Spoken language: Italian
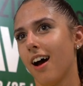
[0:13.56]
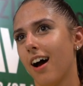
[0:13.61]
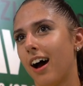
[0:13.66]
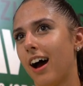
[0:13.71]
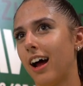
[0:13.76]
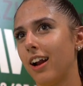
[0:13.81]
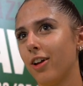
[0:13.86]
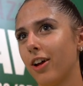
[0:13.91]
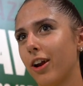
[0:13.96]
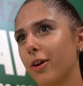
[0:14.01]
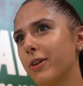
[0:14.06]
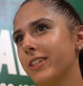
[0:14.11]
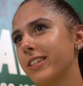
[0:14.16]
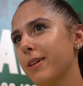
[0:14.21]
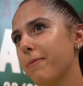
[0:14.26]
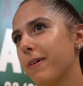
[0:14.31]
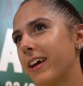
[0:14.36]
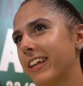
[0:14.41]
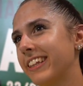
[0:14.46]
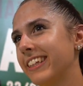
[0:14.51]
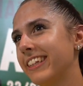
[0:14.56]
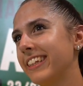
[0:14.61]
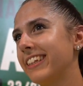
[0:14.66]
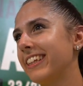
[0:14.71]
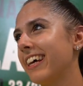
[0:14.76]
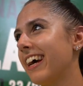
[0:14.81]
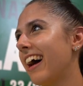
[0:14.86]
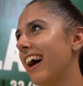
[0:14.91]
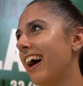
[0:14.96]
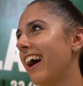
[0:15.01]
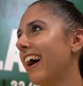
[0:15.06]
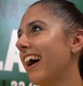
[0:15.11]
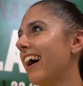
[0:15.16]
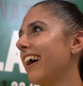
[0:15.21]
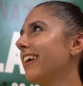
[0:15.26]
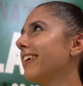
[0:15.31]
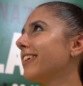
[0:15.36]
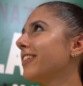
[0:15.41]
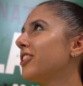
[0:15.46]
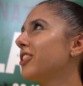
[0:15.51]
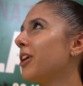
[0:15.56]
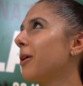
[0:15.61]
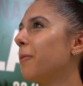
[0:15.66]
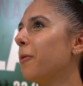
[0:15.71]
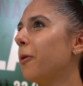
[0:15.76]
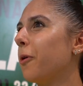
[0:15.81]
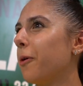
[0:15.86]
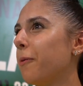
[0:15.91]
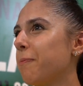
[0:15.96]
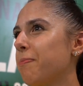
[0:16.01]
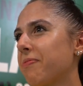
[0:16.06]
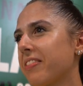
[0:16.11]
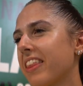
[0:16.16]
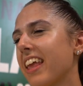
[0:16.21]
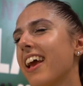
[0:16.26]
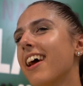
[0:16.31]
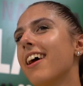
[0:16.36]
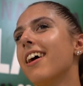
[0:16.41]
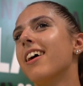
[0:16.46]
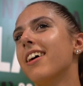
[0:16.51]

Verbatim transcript: Allora questa partita diciamo è